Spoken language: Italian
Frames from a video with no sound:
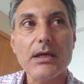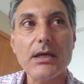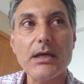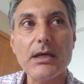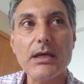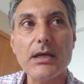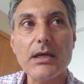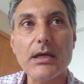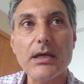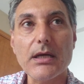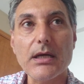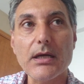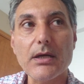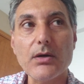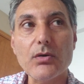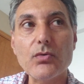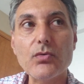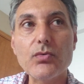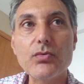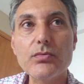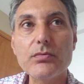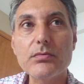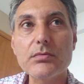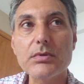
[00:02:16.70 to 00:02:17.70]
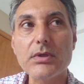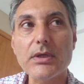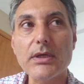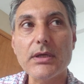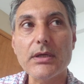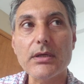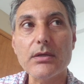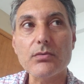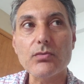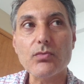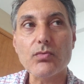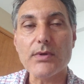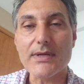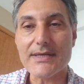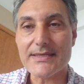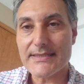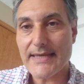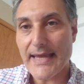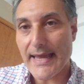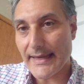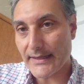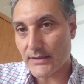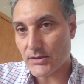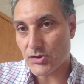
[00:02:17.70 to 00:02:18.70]
eh, un, un,
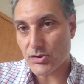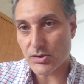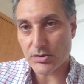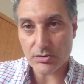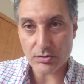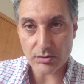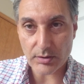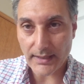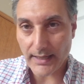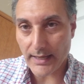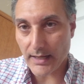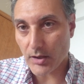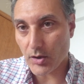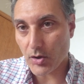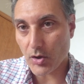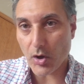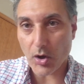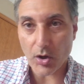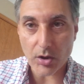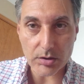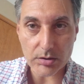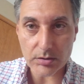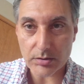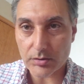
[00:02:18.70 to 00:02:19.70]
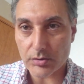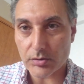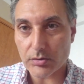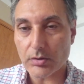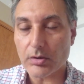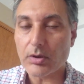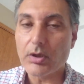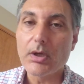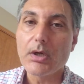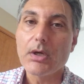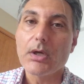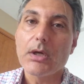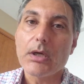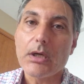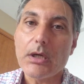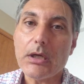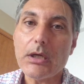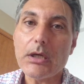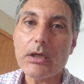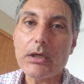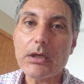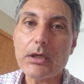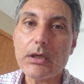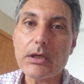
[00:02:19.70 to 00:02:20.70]
esercito raccolto
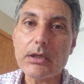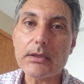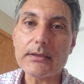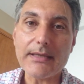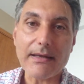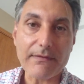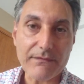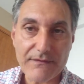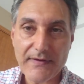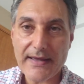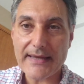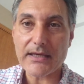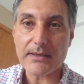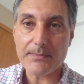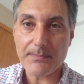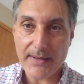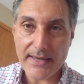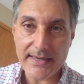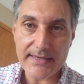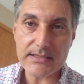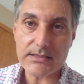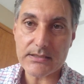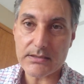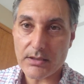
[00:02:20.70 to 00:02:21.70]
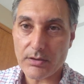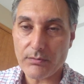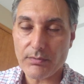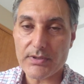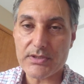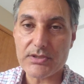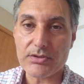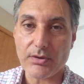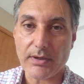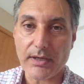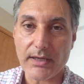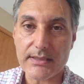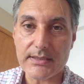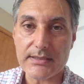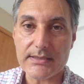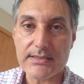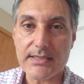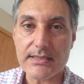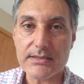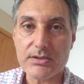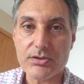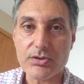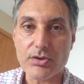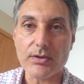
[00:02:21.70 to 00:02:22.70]
eh, da vari paesi di questa
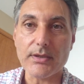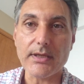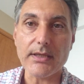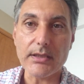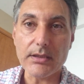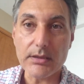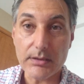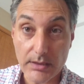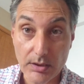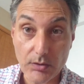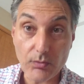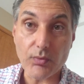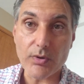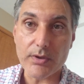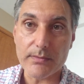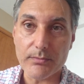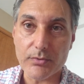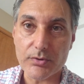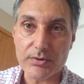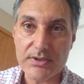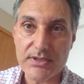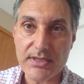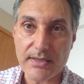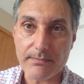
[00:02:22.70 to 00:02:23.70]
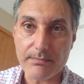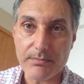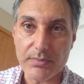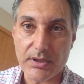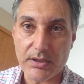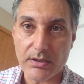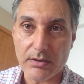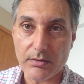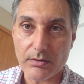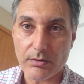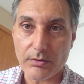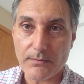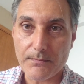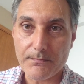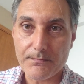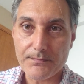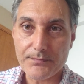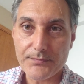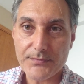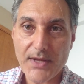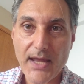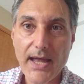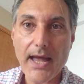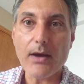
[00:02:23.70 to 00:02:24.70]
organizzazione, di cui il Mozambico
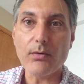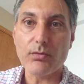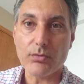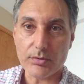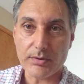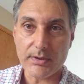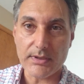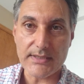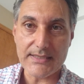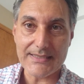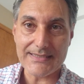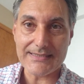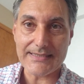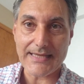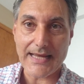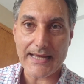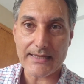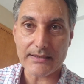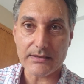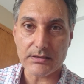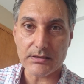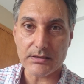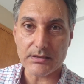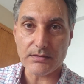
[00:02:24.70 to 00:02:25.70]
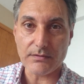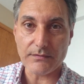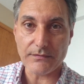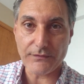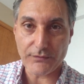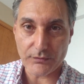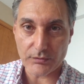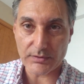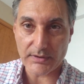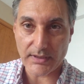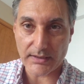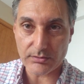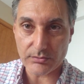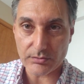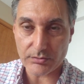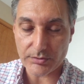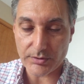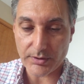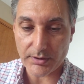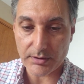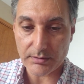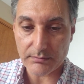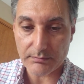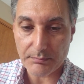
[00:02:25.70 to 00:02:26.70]
è uno degli stati
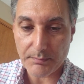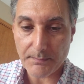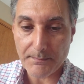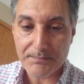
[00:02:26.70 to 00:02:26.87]
fondatori.